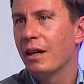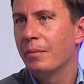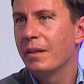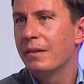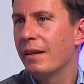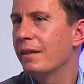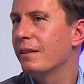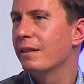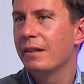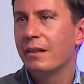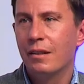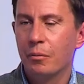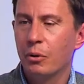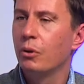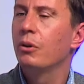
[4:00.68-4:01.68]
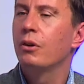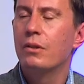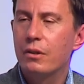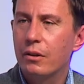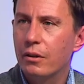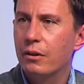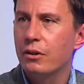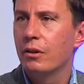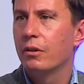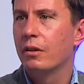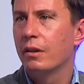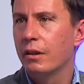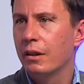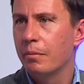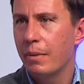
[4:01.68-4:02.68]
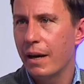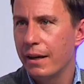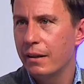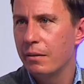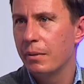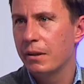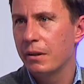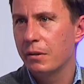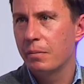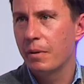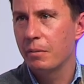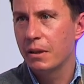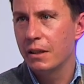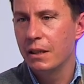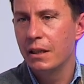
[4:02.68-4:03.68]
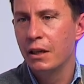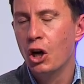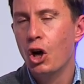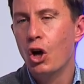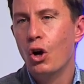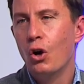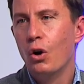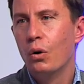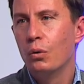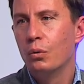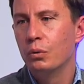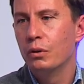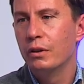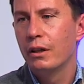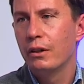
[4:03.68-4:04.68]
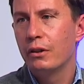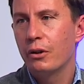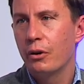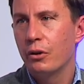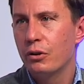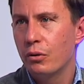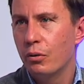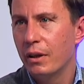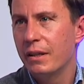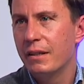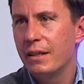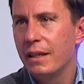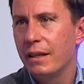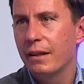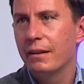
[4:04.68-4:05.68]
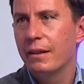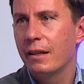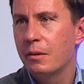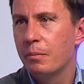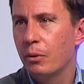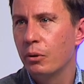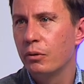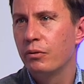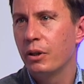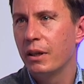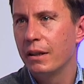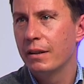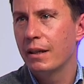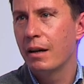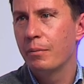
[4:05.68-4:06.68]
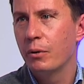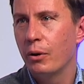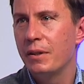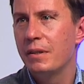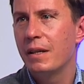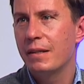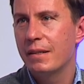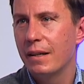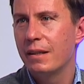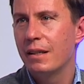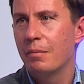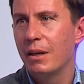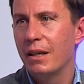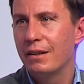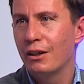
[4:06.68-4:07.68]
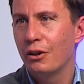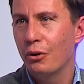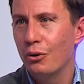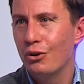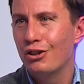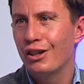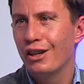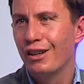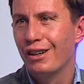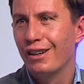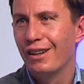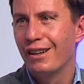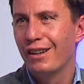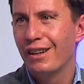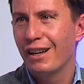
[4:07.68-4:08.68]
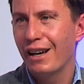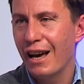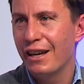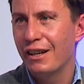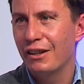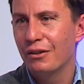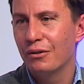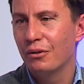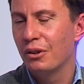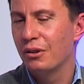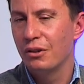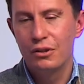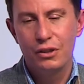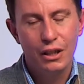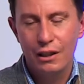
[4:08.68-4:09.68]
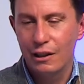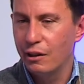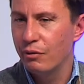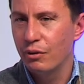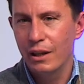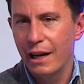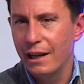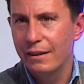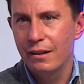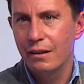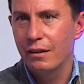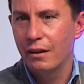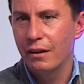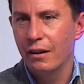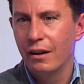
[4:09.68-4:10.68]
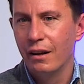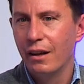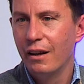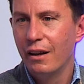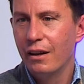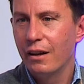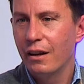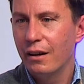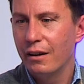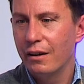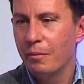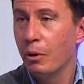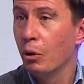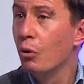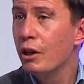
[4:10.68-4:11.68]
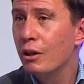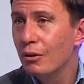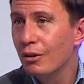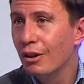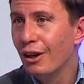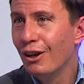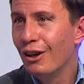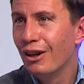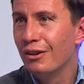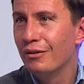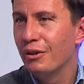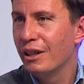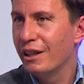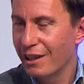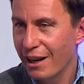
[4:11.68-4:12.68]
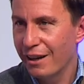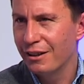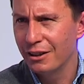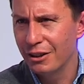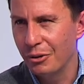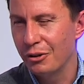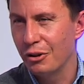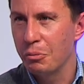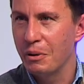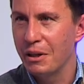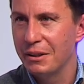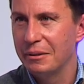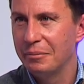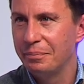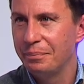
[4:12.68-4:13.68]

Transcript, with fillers: und haben den Sessel nicht im Rücken, sondern schon in den Beinen bzw. beim Knie und können so einen sicheren Transport für Kinder ab 90 cm Größe erreichen. Und das ist sicherlich für die Eltern eine, äh, eine Beruhigung und für die Kleinen ein großer Spaß.